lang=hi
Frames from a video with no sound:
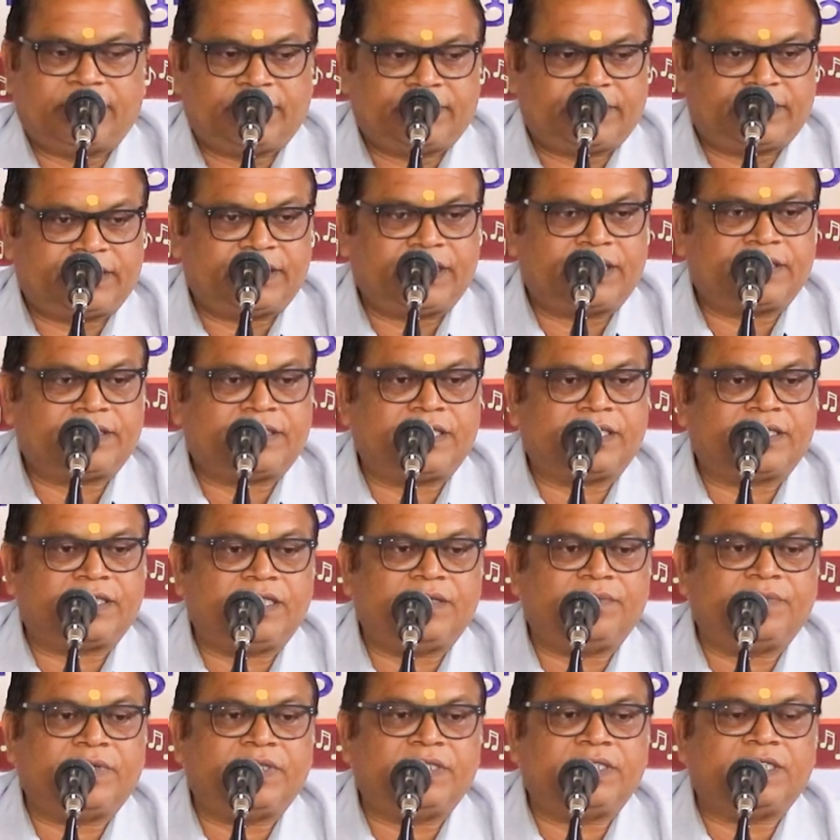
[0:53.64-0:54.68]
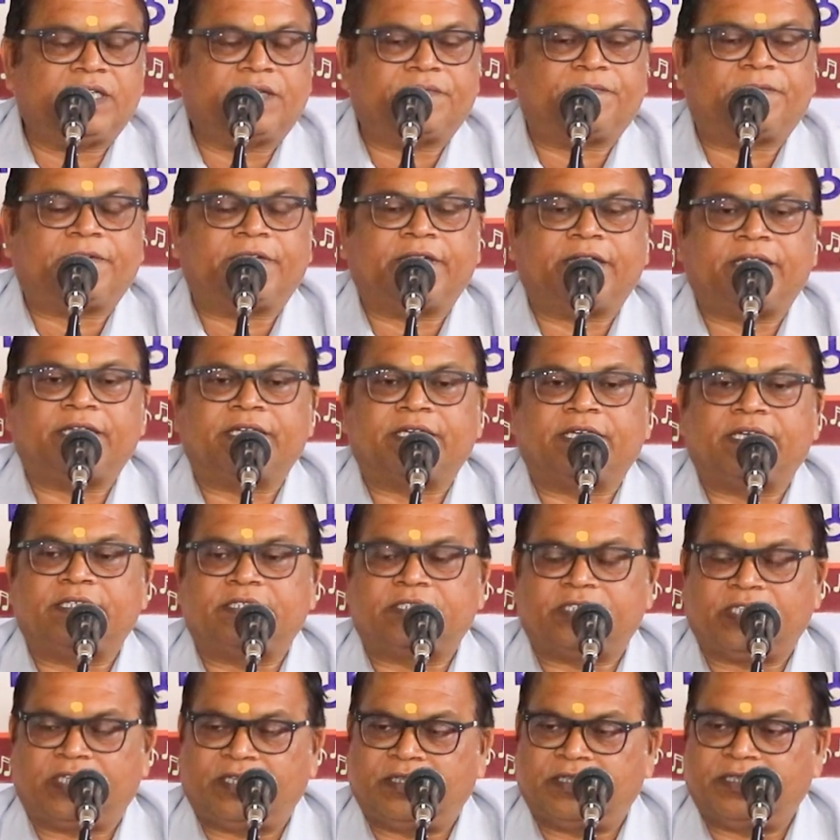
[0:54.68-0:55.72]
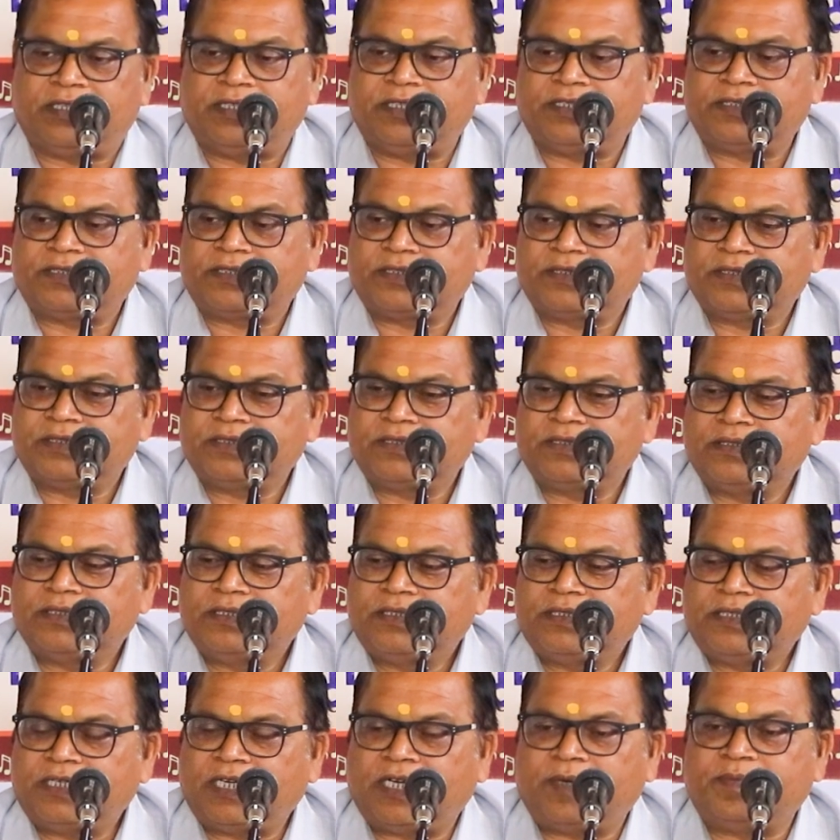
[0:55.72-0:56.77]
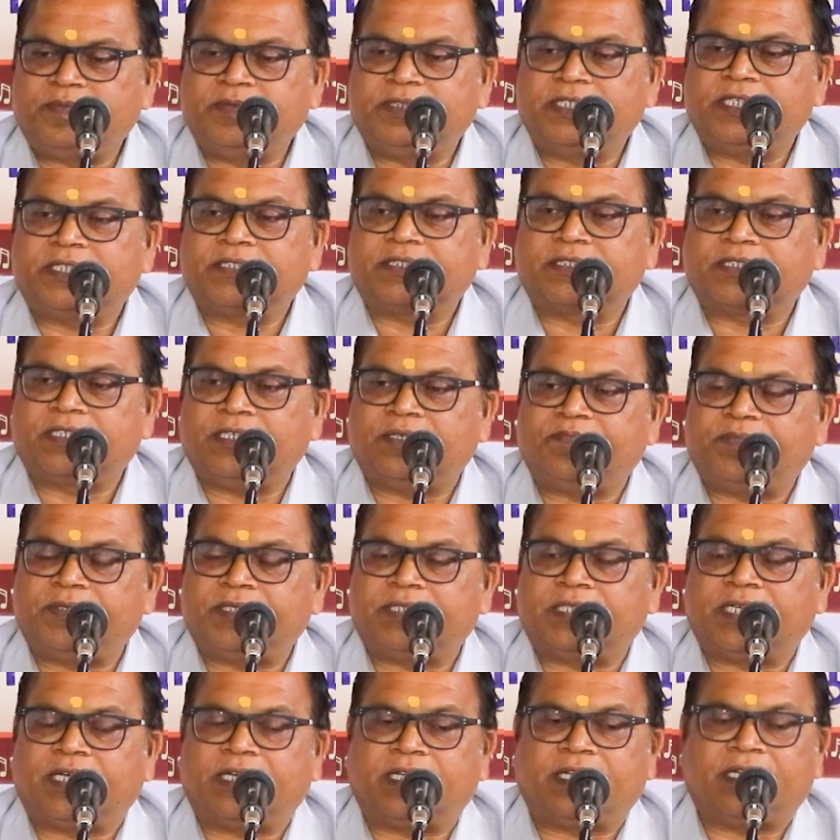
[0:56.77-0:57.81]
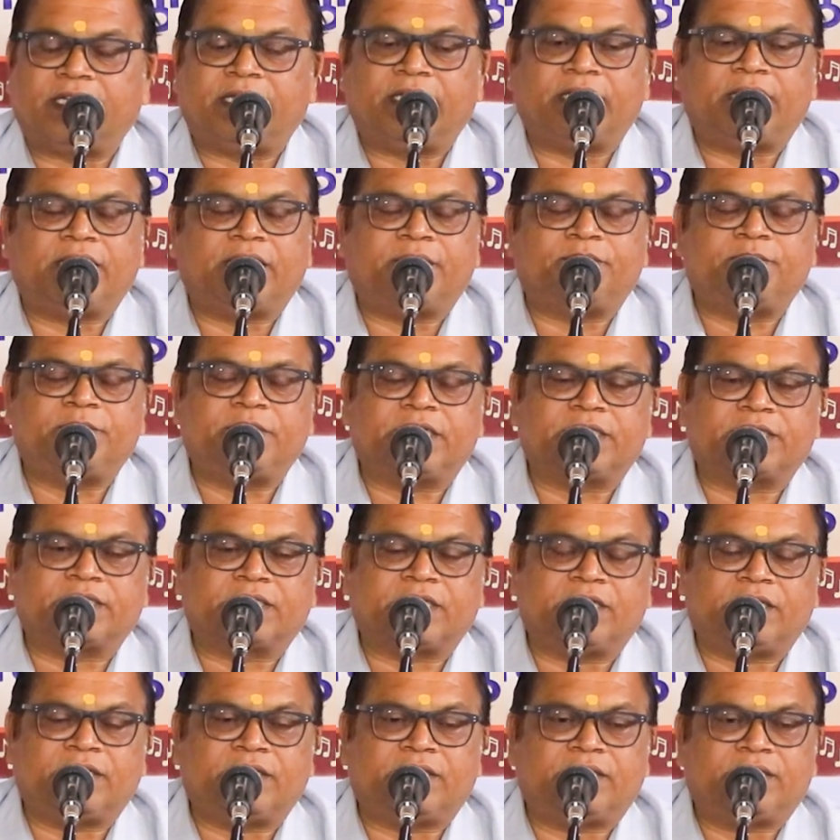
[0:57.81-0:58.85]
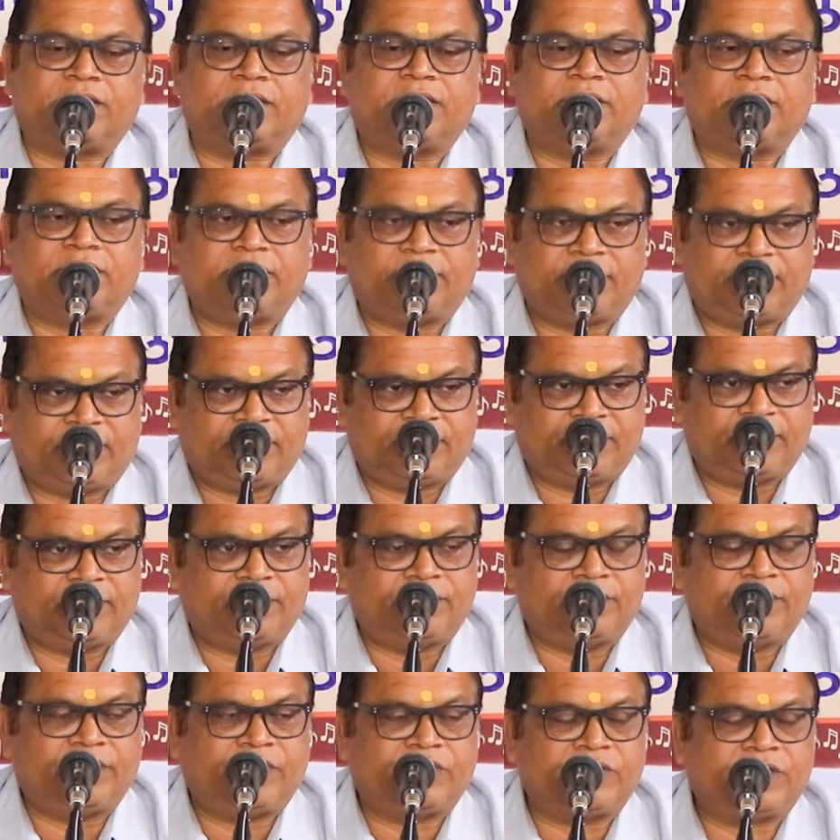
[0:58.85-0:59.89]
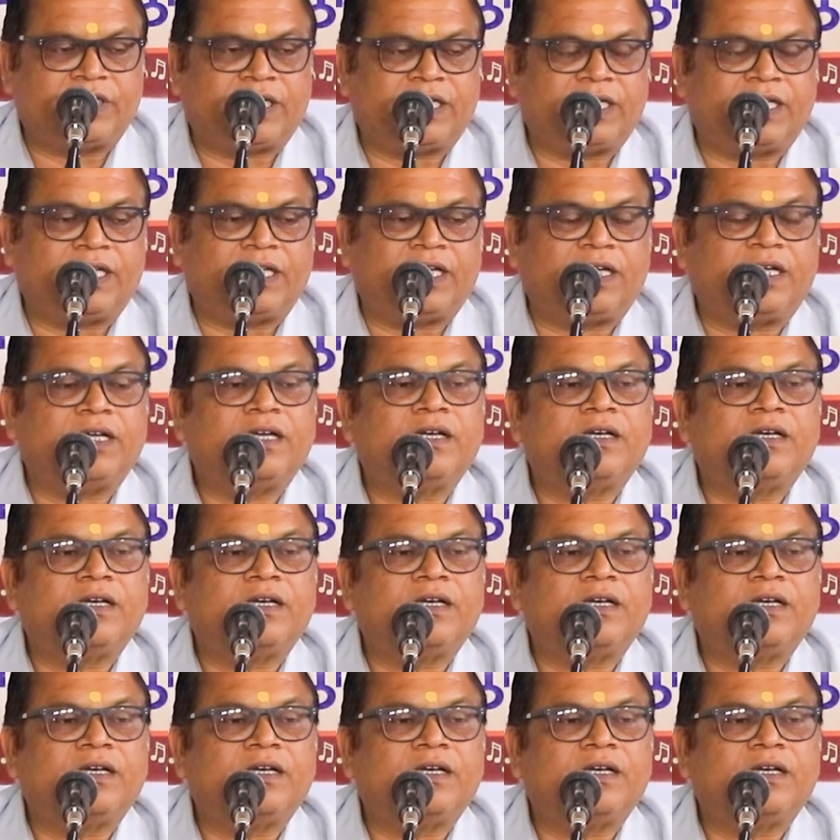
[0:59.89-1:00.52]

सरस्वती मैया फेर के चल दिस अबजस के पिटारा ला अबजस के बोझा ला